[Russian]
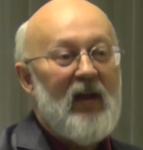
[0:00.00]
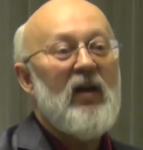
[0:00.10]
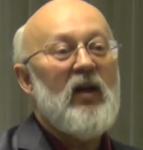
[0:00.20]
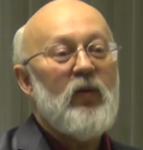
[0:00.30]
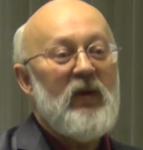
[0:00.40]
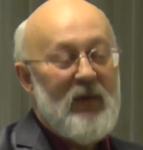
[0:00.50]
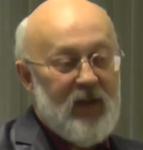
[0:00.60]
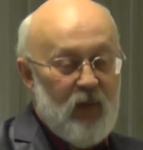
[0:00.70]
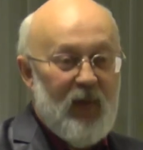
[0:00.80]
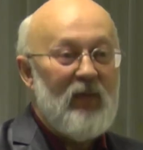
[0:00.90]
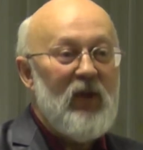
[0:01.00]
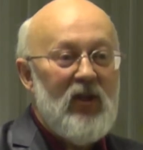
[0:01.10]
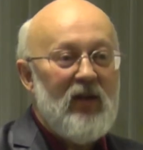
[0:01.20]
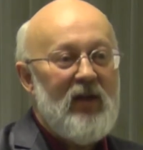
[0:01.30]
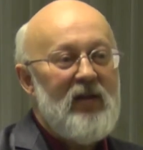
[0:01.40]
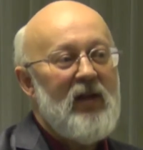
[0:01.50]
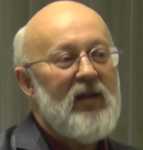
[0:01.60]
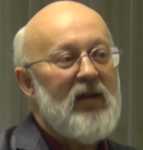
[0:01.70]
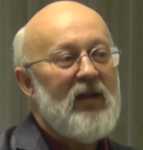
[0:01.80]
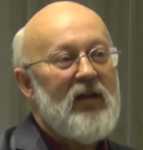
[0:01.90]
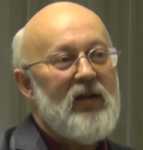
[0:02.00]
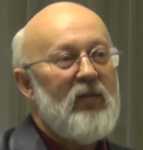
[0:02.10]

а, к, именно к промышленной деятельности.